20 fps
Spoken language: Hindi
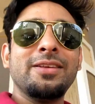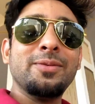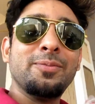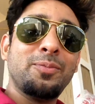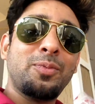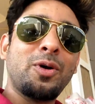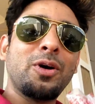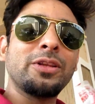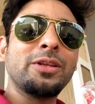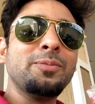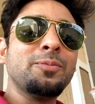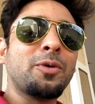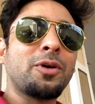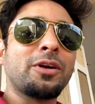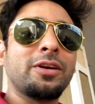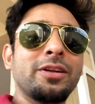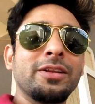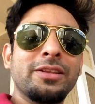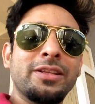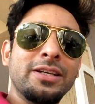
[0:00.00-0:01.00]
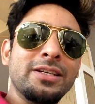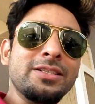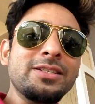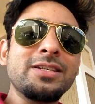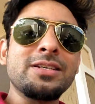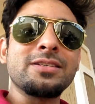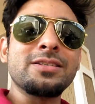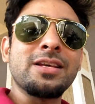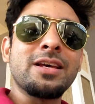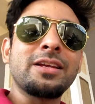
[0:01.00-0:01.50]
बहुत इंपॉर्टेंट है दस
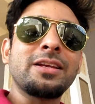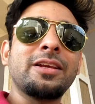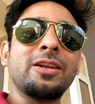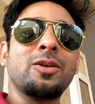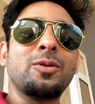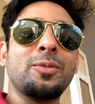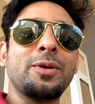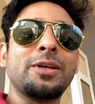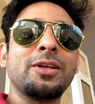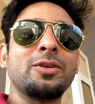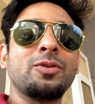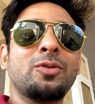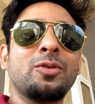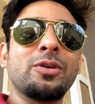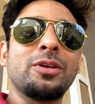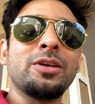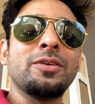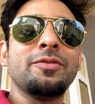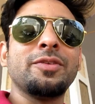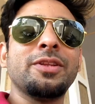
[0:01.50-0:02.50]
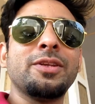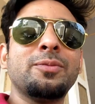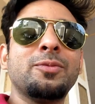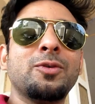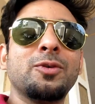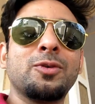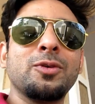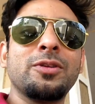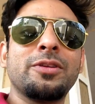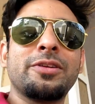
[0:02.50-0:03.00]
हज़ार किलोमीटर हो गया विद द
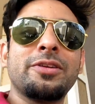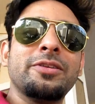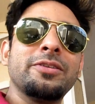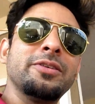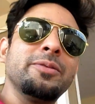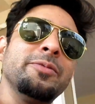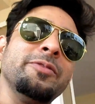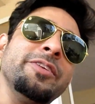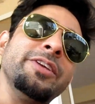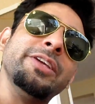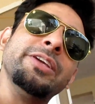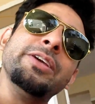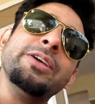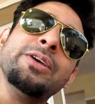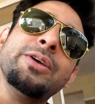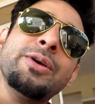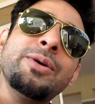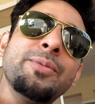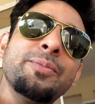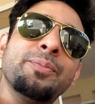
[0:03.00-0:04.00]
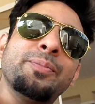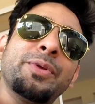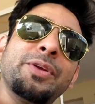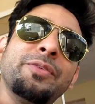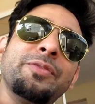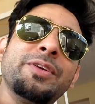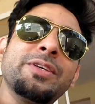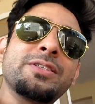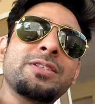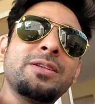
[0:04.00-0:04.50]
मोटल थ्री हंड्रेड वी
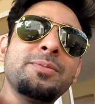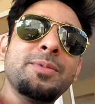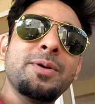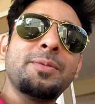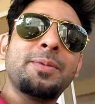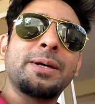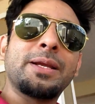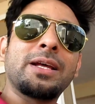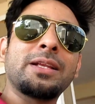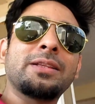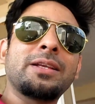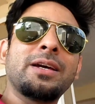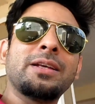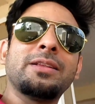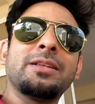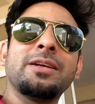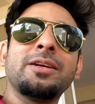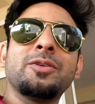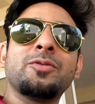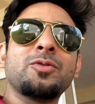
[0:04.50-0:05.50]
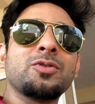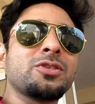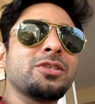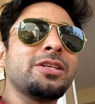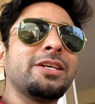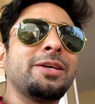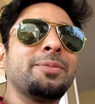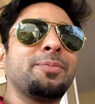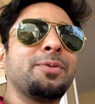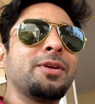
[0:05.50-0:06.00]
प्रीवियसली मैं भरा था आई थिंक इट वॉज
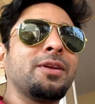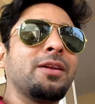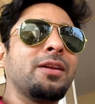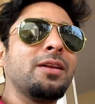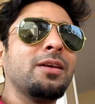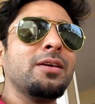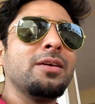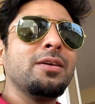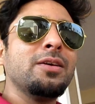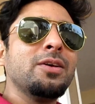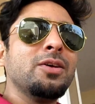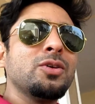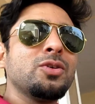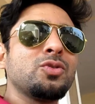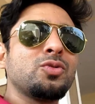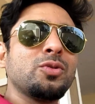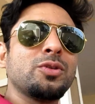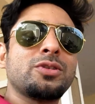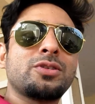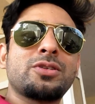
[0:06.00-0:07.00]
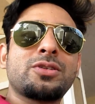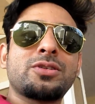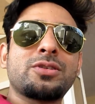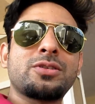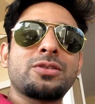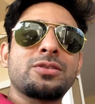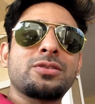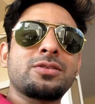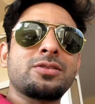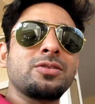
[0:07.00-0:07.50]
इन अप्रैल so
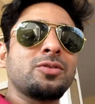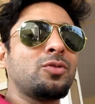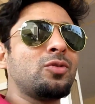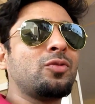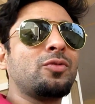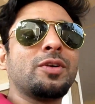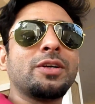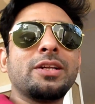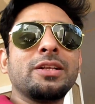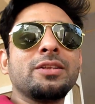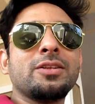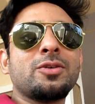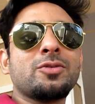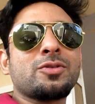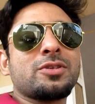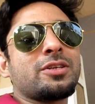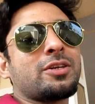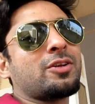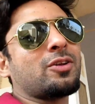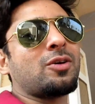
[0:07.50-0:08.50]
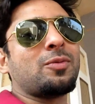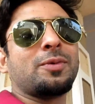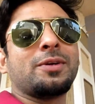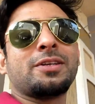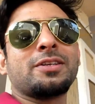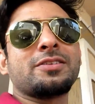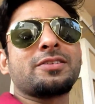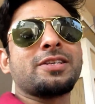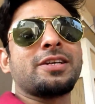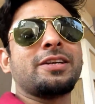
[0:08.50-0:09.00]
it's over 10000
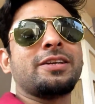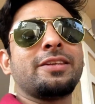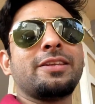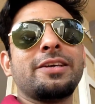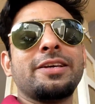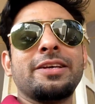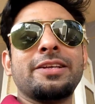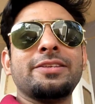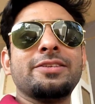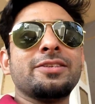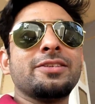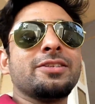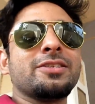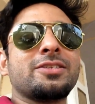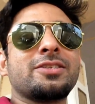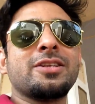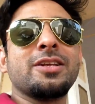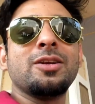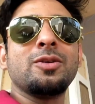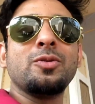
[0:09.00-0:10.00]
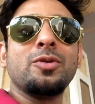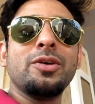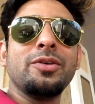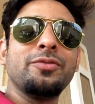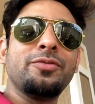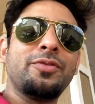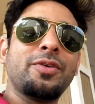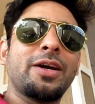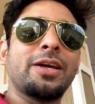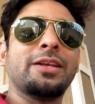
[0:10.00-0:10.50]
kilometers and the engine is still doing
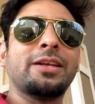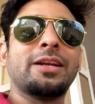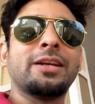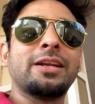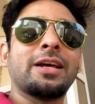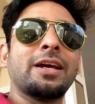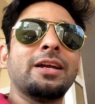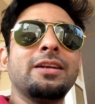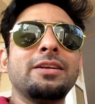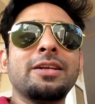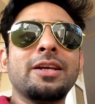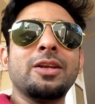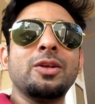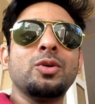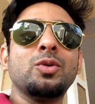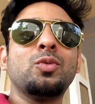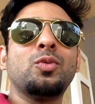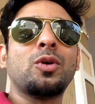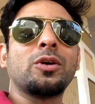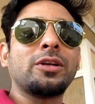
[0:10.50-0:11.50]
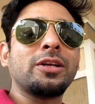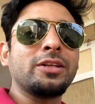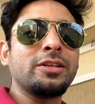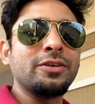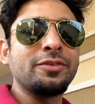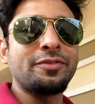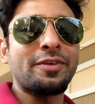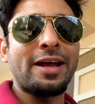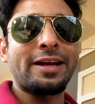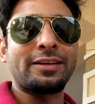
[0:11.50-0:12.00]
fine and i'll tell you what are the
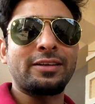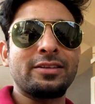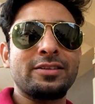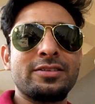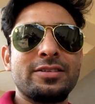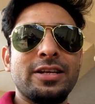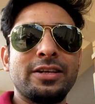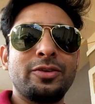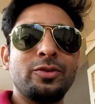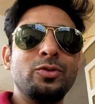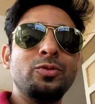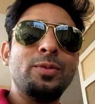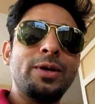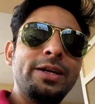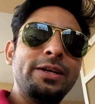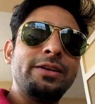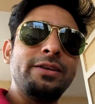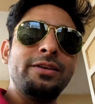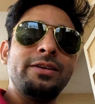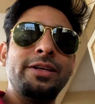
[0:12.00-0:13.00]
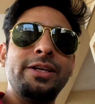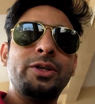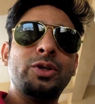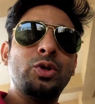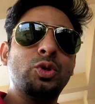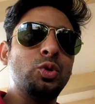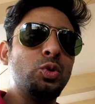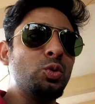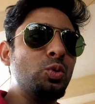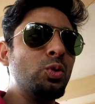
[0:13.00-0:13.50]
factors that you might need
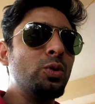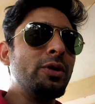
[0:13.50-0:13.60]
to